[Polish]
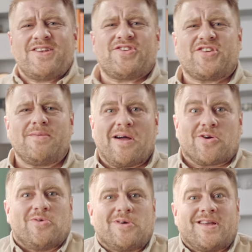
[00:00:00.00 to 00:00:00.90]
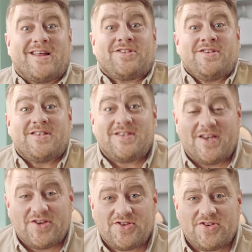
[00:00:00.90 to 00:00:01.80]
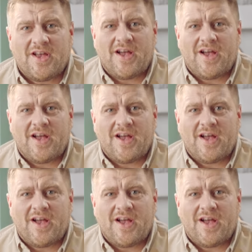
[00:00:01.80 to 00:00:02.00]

trzeba konkretnie zjeść.